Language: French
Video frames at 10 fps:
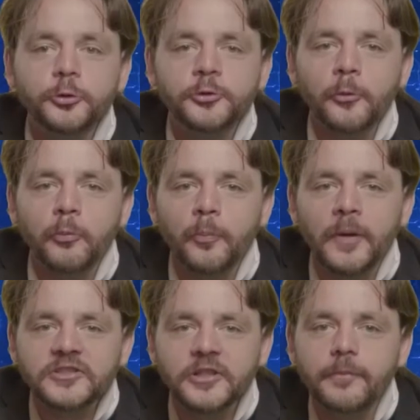de se
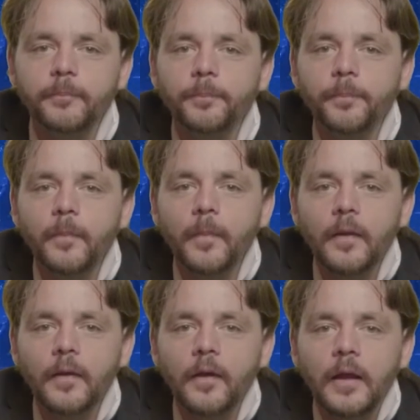propager.
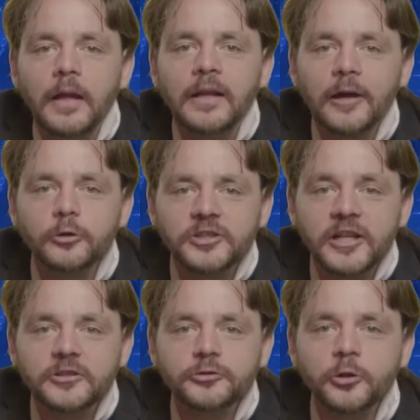La
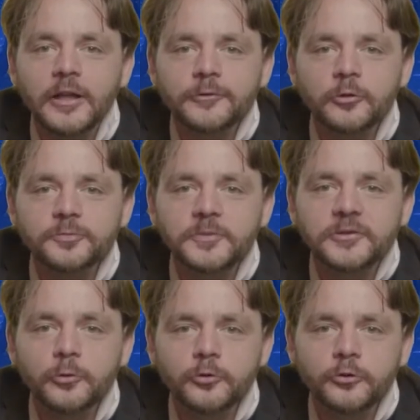recherche sur la
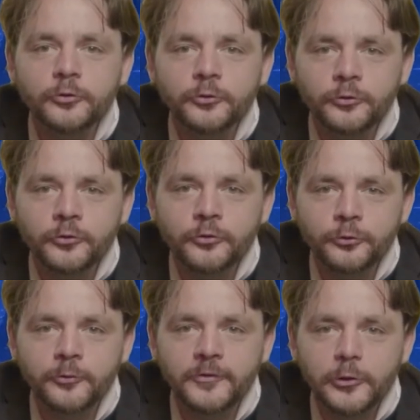transmission
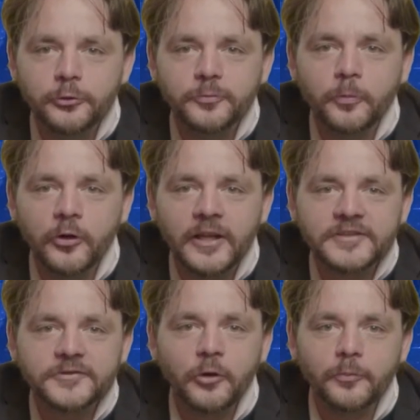du virus
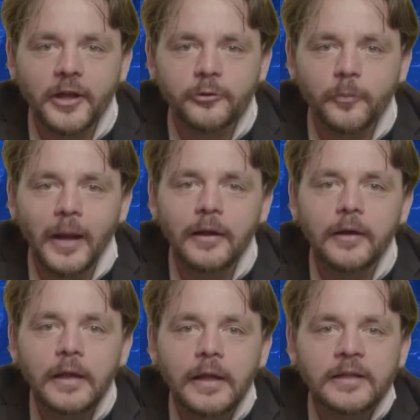progresse tant bien que mal,
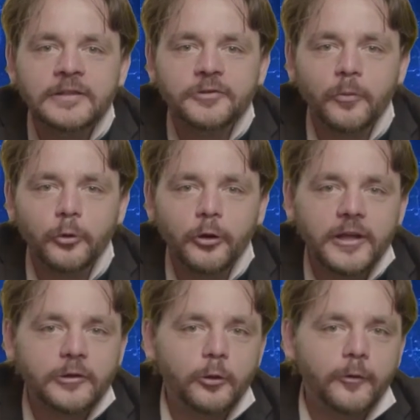il
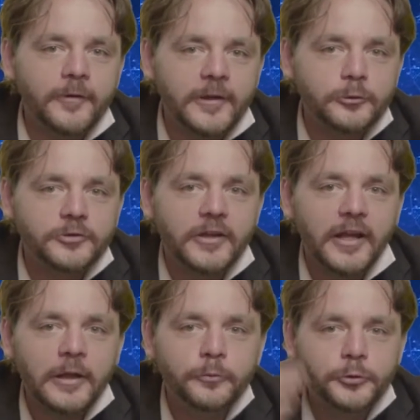semblerait que le virus
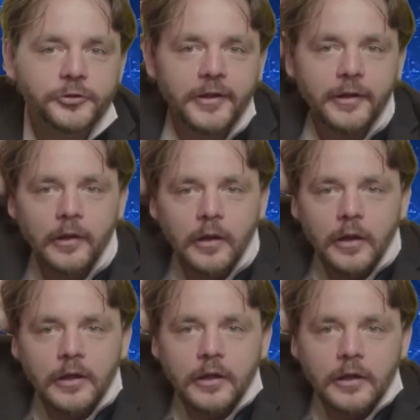est muté
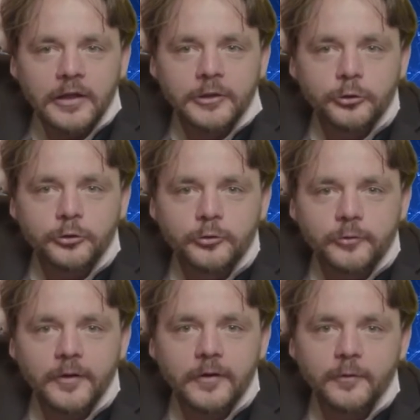et que de
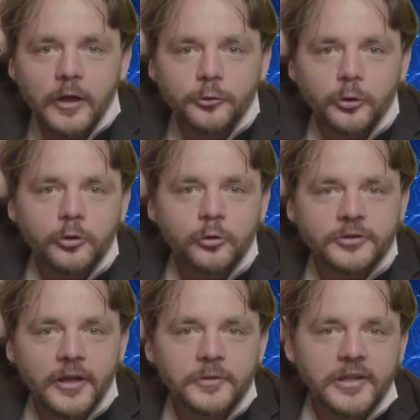nouvelles voies de
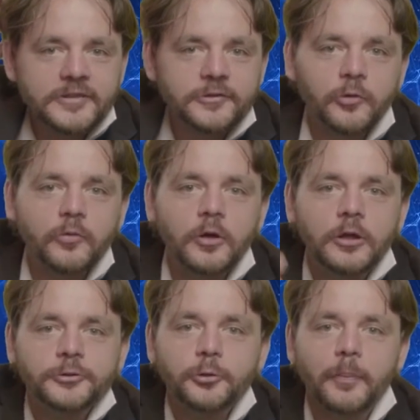contamination
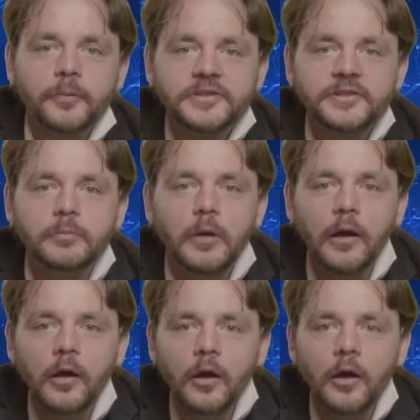soient possibles.